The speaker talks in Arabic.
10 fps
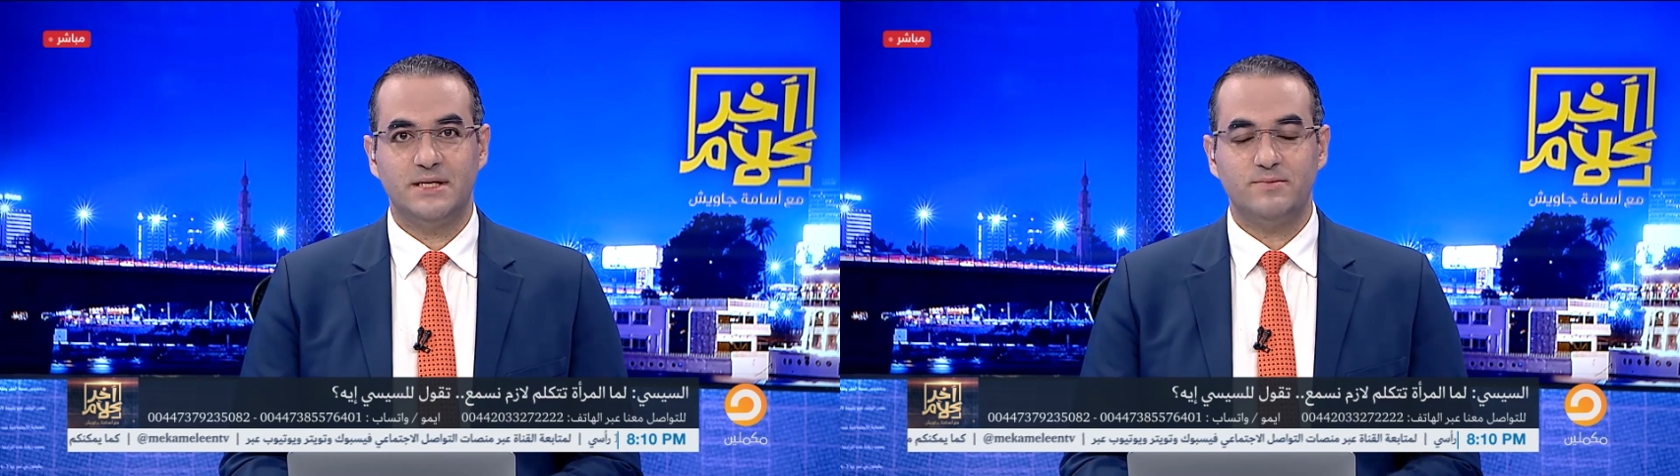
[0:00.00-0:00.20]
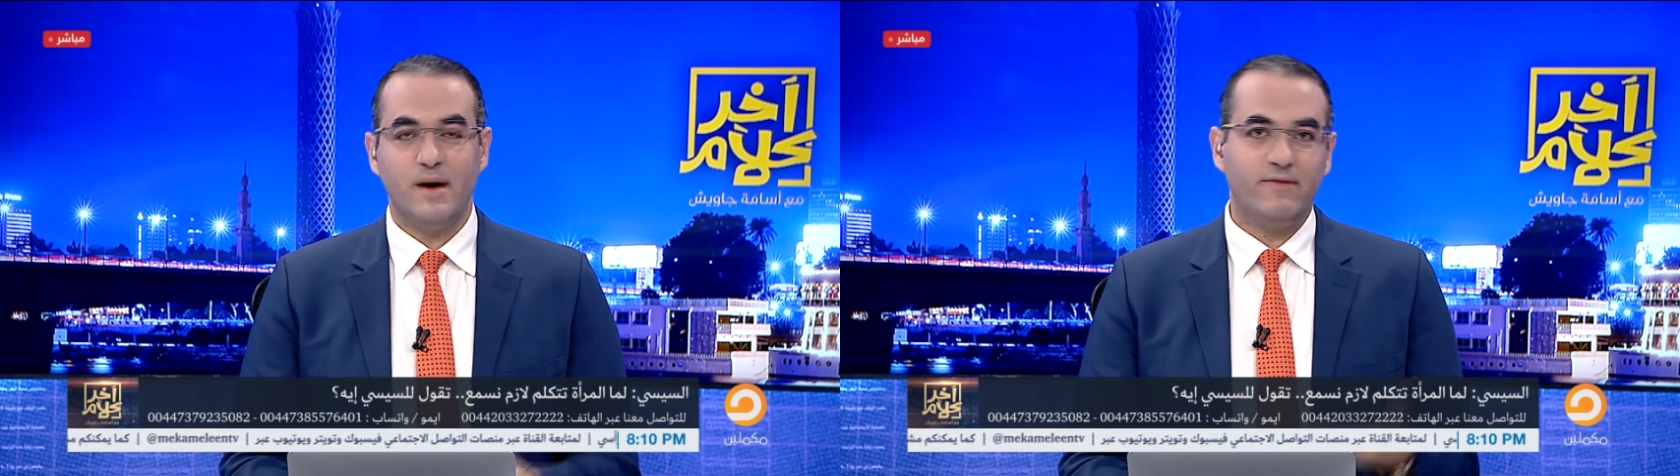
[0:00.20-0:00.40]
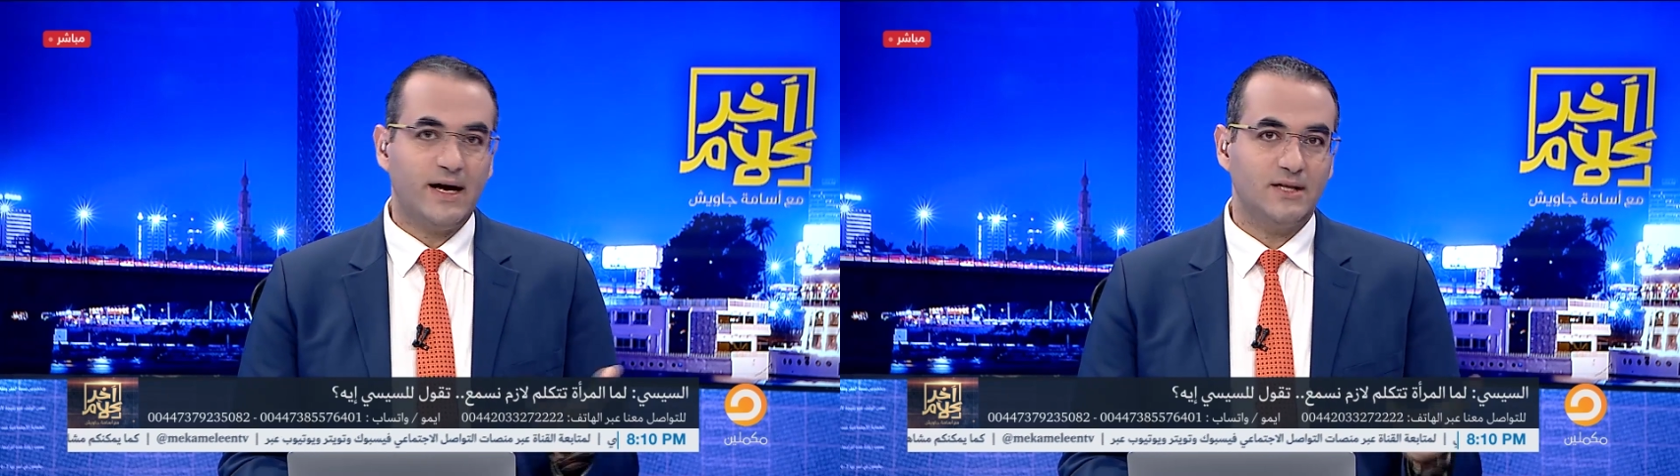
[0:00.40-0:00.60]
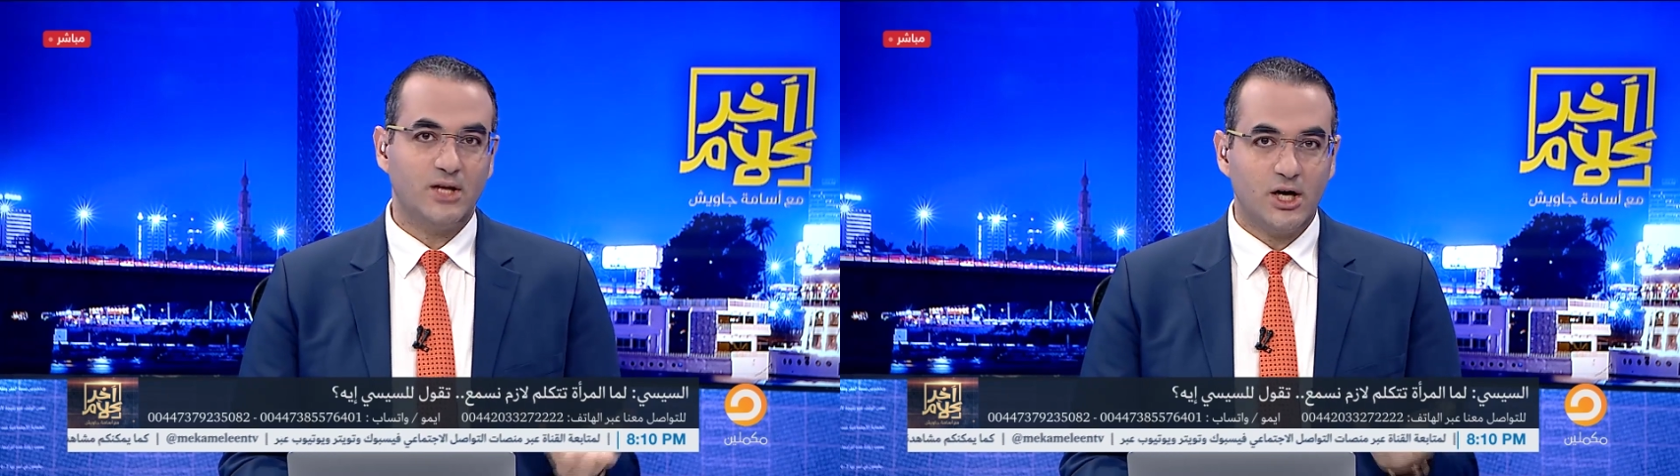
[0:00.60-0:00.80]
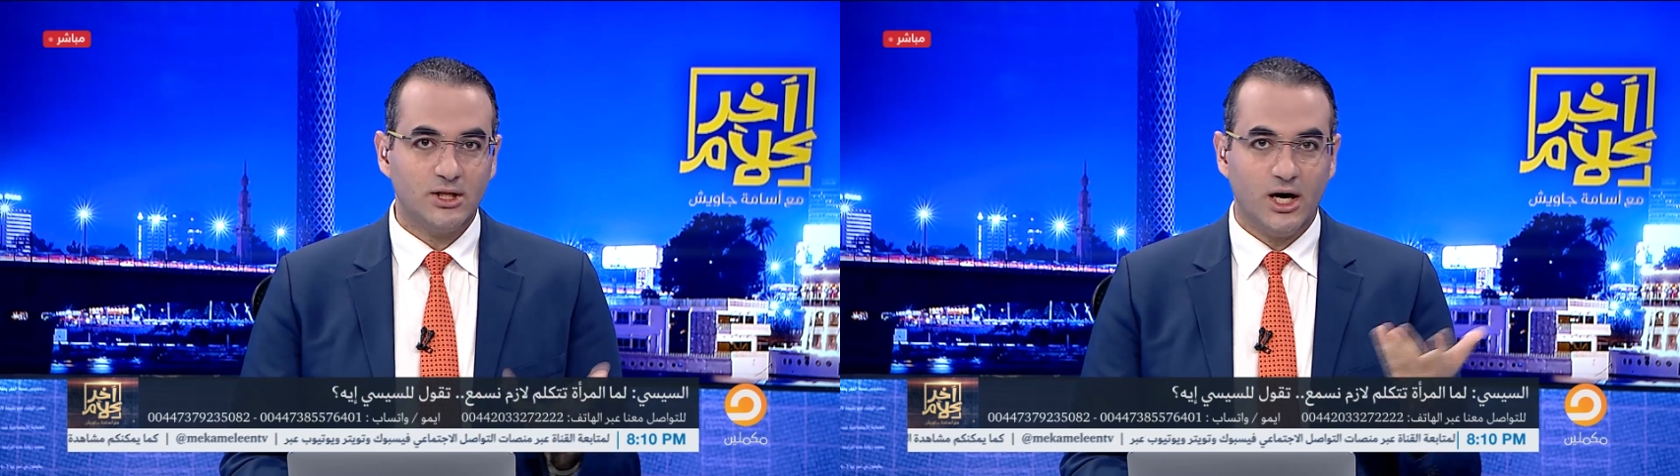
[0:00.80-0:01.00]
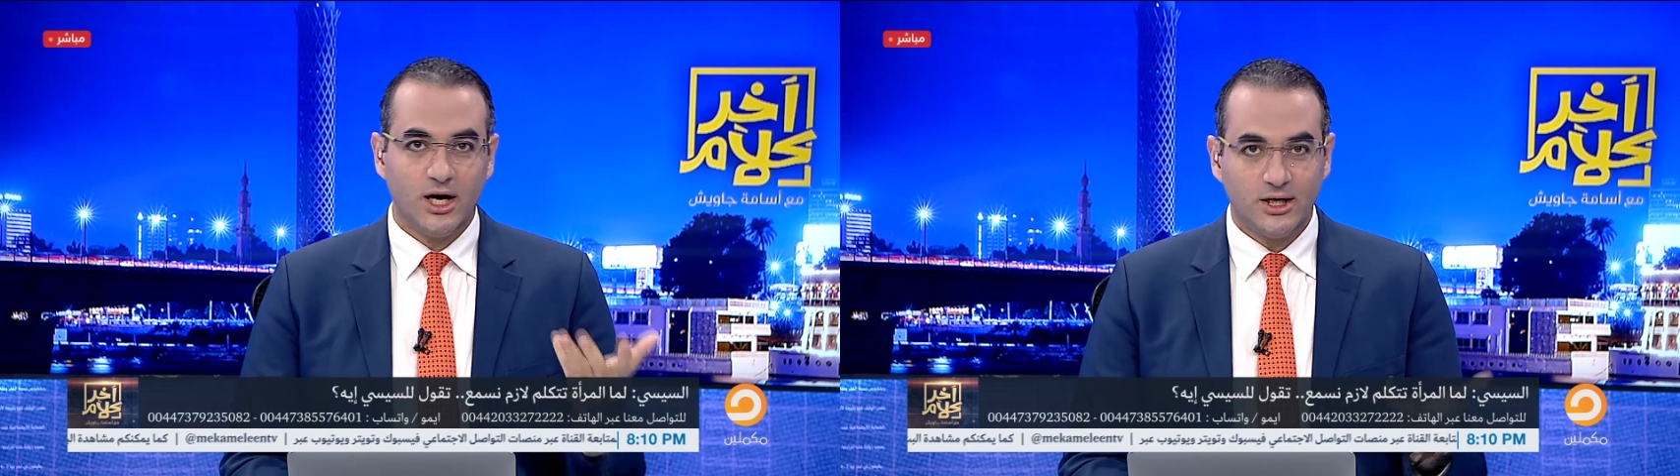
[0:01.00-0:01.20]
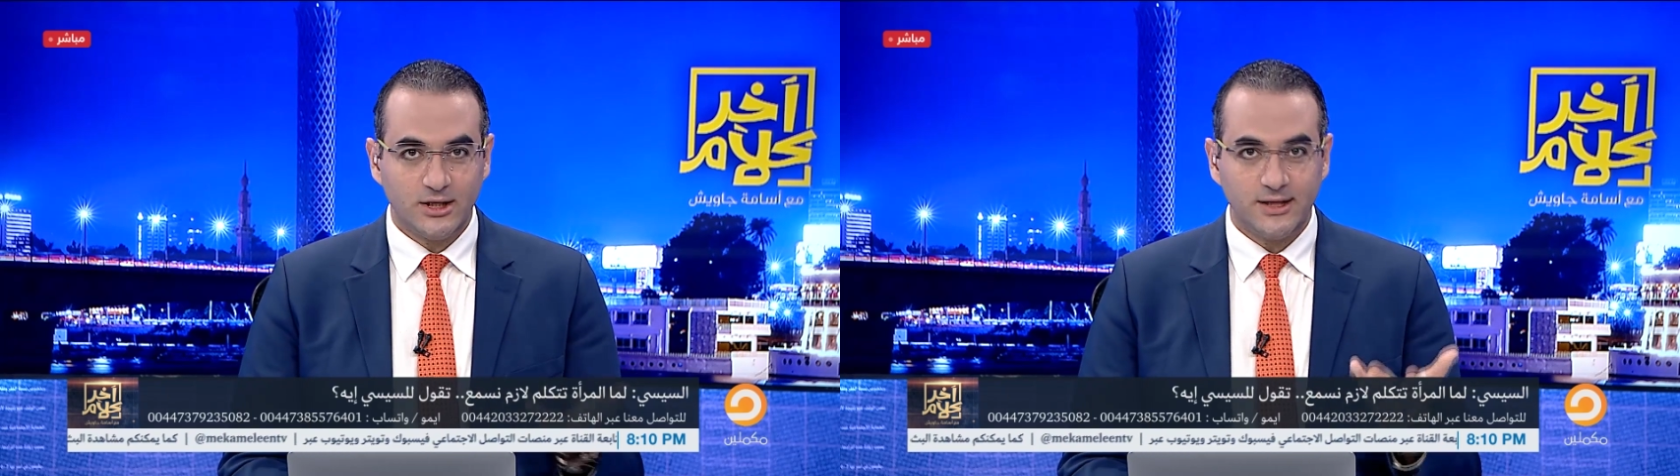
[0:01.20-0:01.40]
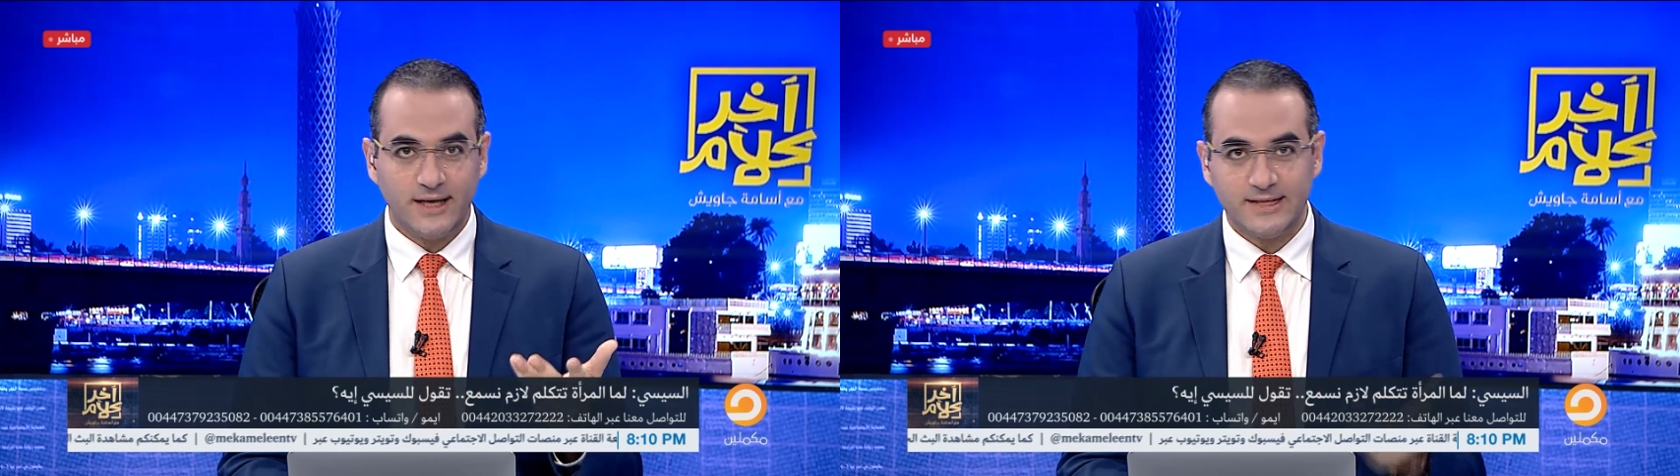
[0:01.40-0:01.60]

نسمع فاحنا النهارده قررنا